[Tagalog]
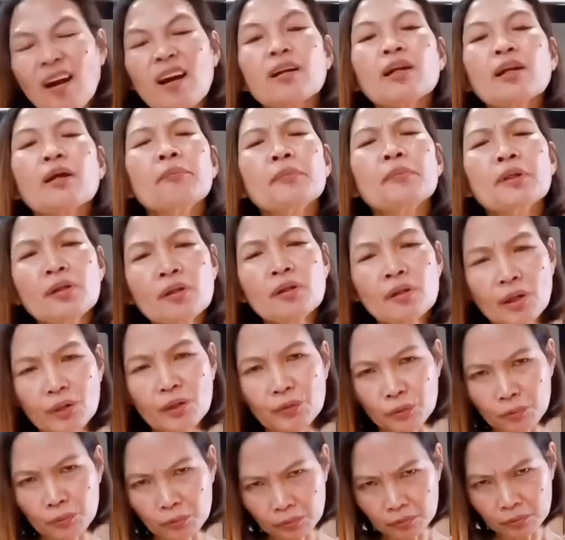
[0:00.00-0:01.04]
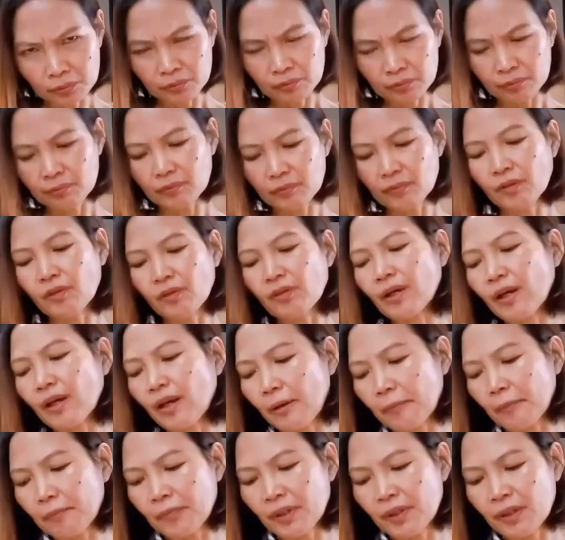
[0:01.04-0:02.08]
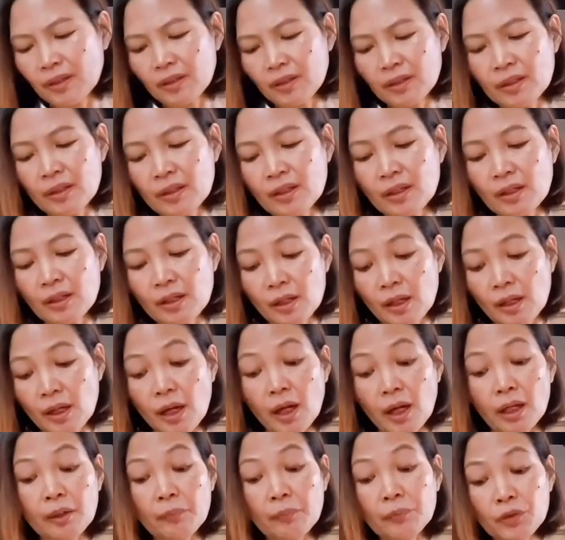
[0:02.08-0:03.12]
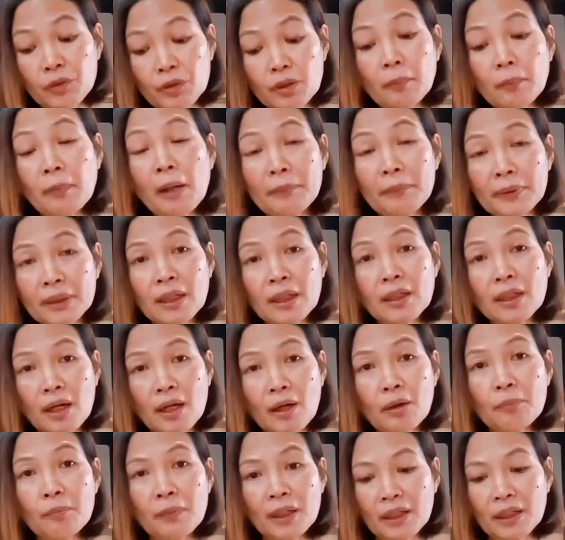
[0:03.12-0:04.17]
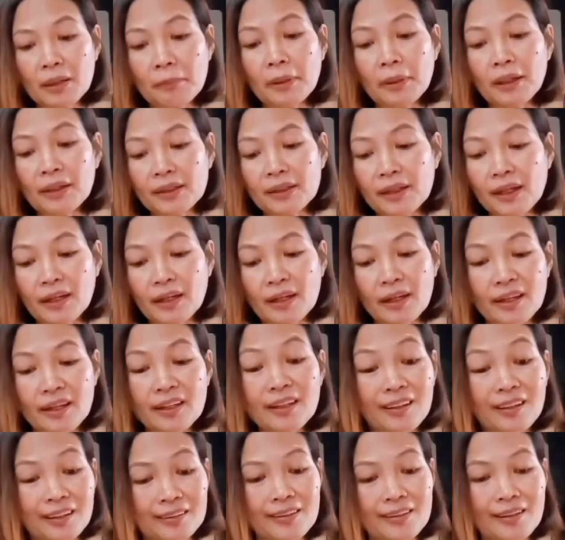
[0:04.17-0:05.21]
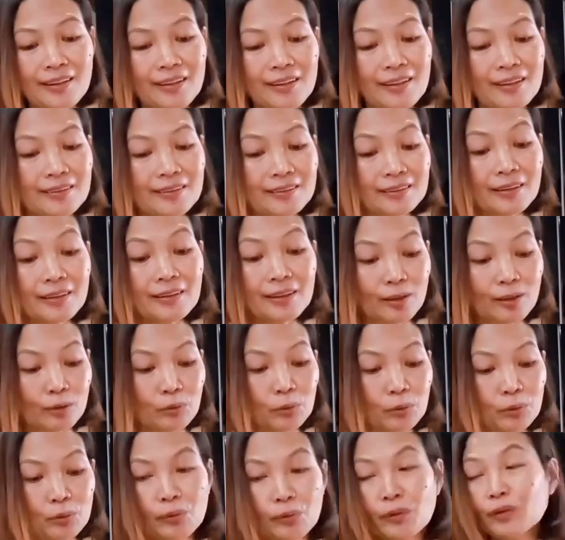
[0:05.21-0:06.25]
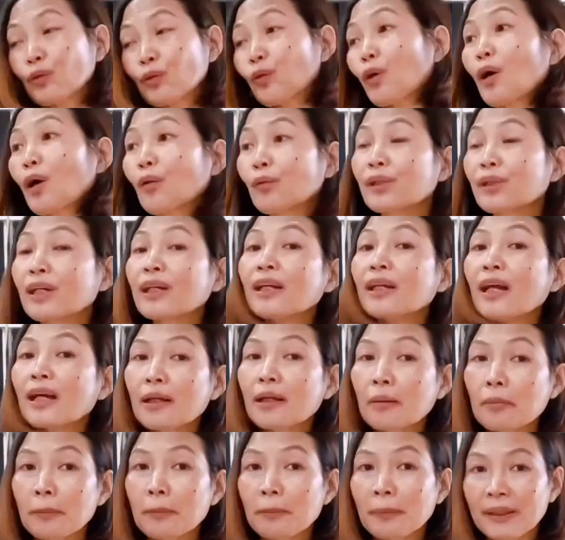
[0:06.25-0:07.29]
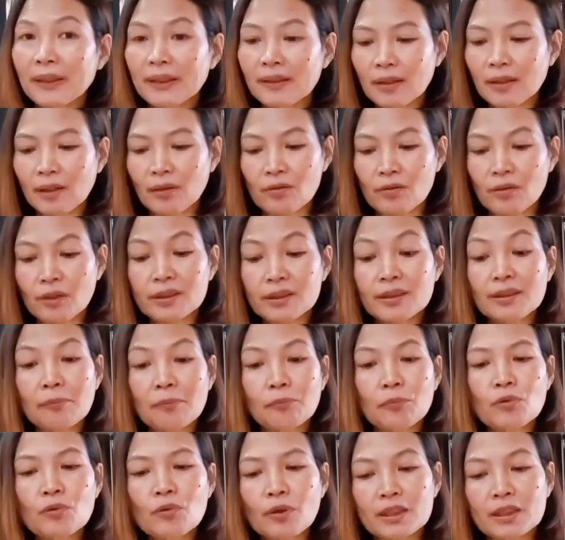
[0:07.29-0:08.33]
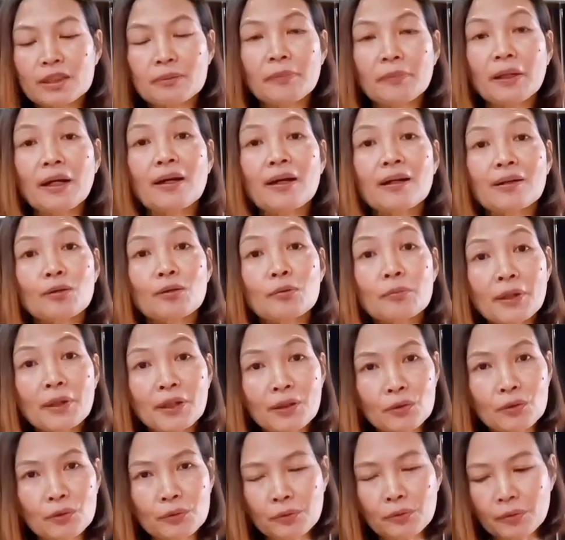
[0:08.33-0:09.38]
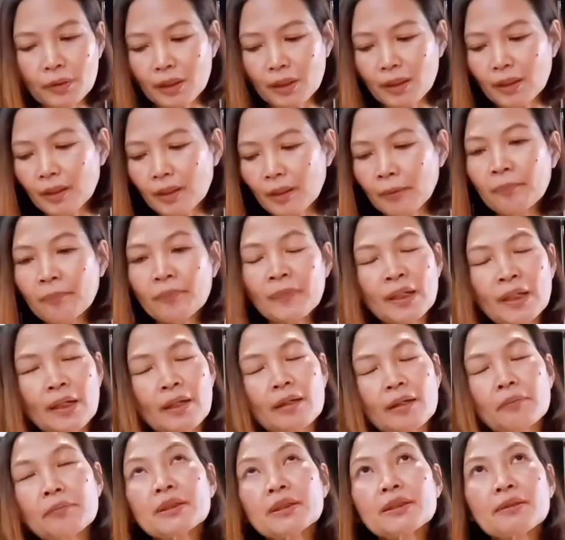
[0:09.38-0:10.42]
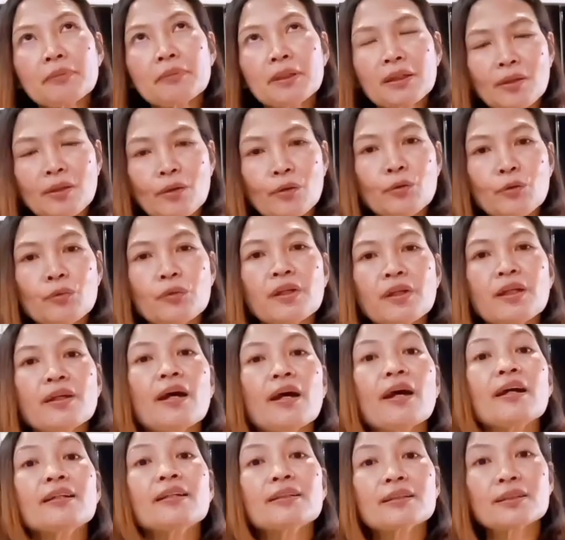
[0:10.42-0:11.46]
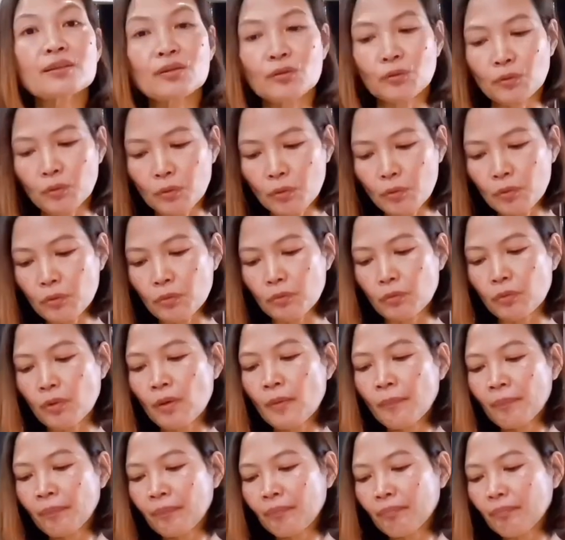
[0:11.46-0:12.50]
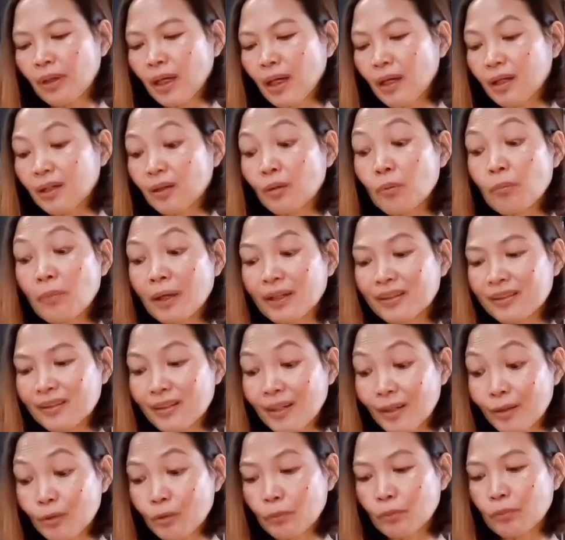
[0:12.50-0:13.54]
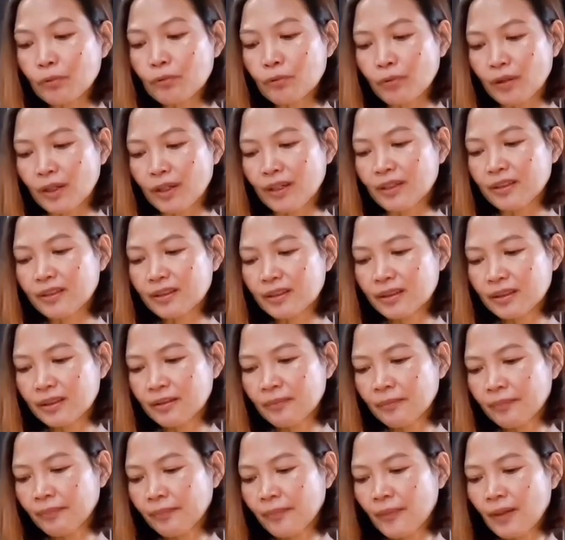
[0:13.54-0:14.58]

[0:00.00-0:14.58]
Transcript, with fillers: Ang lamig ngayon. Grabe. Alam niyo, nagmamadali ako maglaba, kaya, kaya kahit na nagluluto ako, naglalaba pa rin ako. Kasi bukas, baka raw magyuki yuki Ibig sabihin ng yuki ay snow. Baka raw magyelo bukas.